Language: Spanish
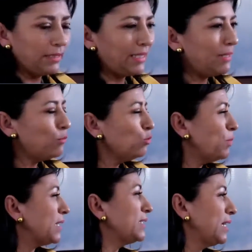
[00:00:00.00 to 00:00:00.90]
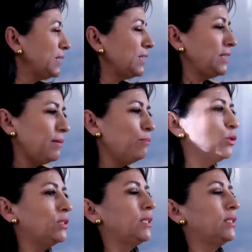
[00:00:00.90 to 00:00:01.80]
Tenemos bastante tiempo
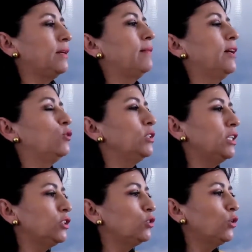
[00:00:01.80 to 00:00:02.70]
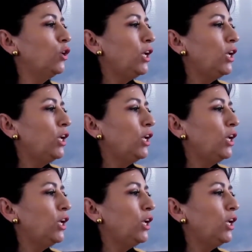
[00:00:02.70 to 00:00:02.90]
de estar trabajando en esto